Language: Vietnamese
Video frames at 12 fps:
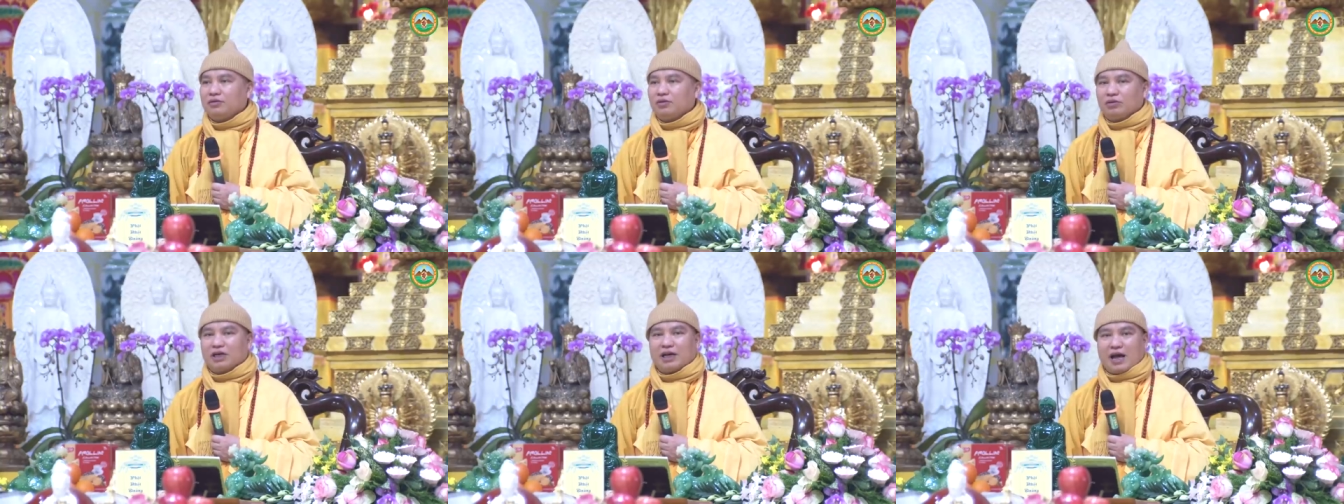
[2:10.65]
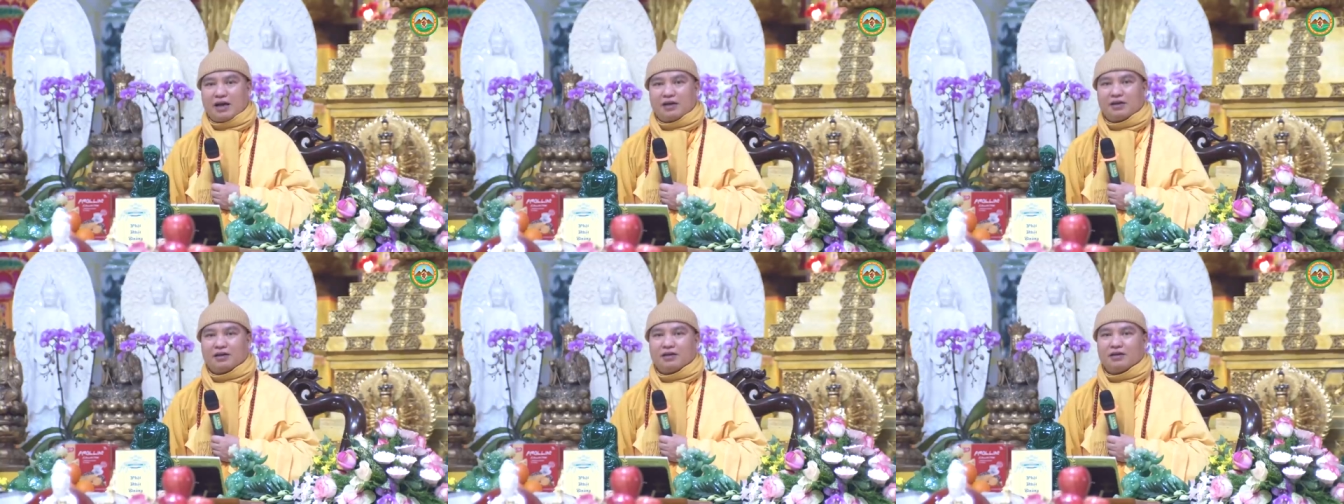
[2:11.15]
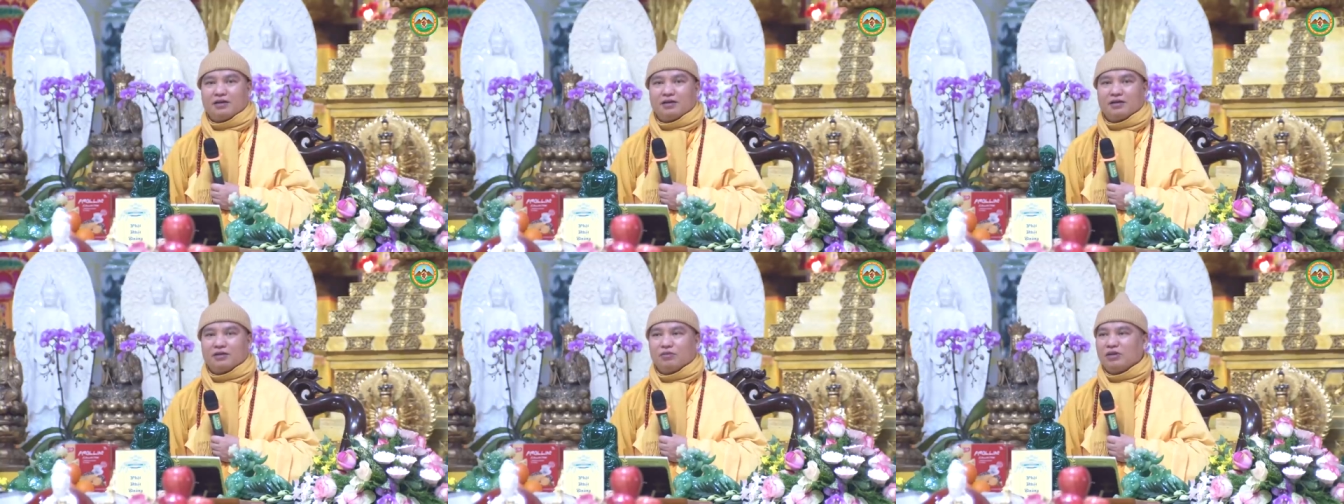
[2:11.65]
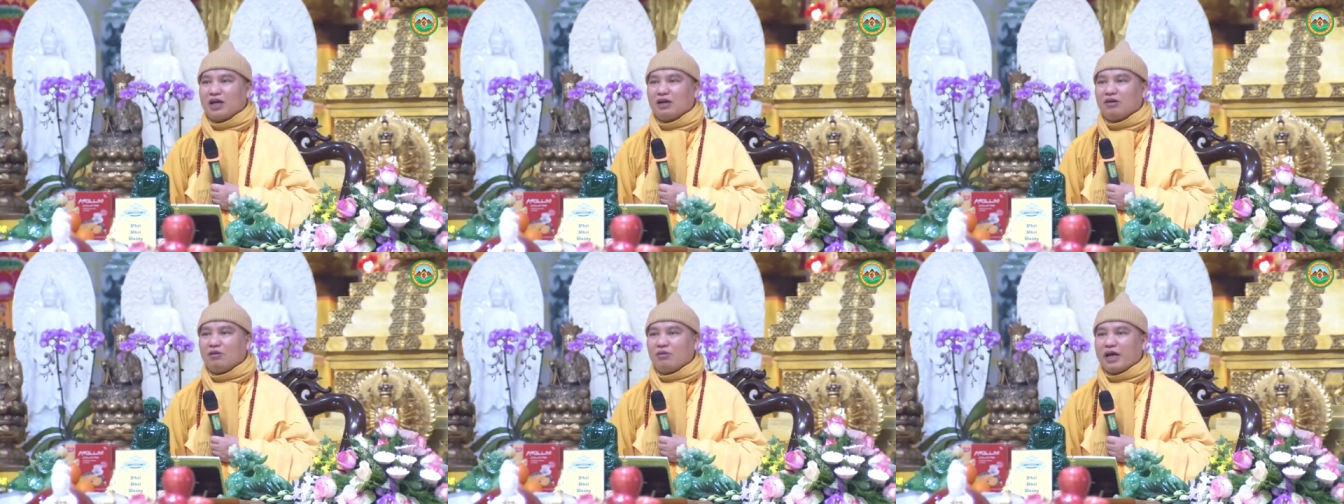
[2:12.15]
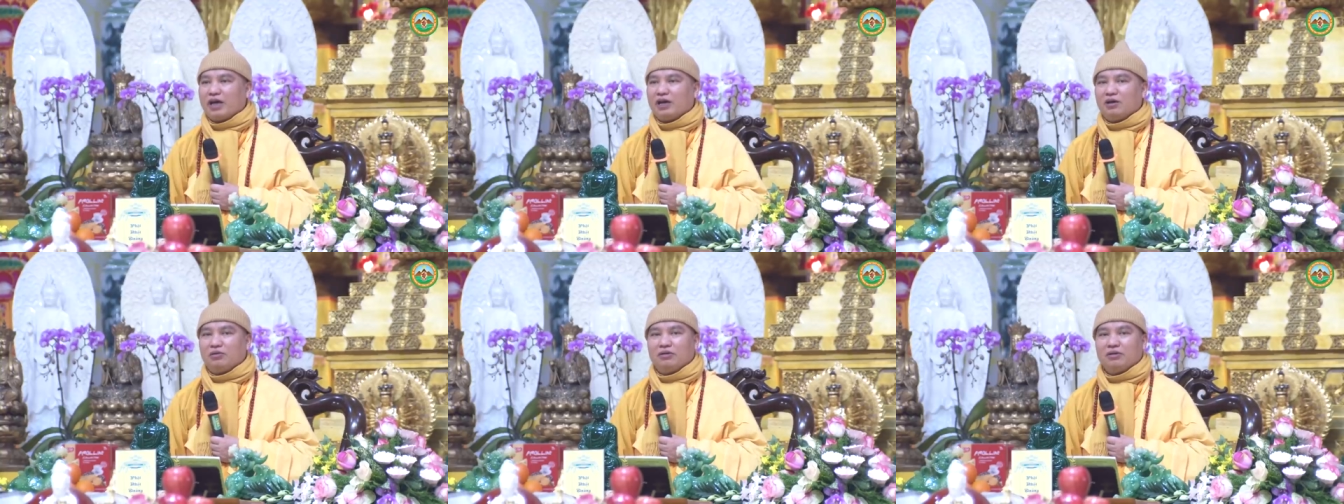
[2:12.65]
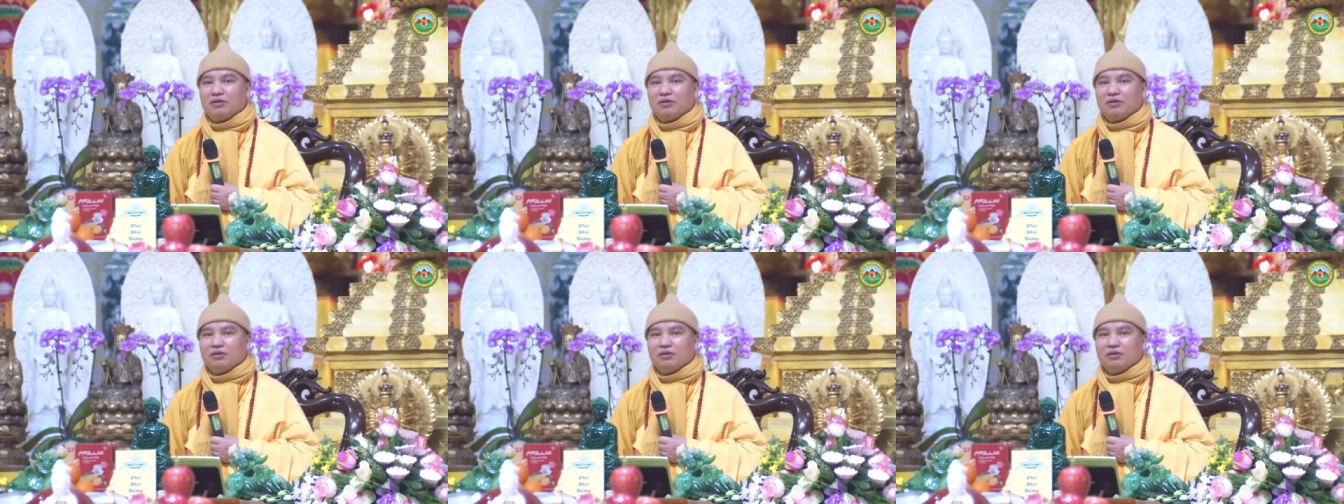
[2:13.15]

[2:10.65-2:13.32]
chúng ta khát chúng ta có khỏe không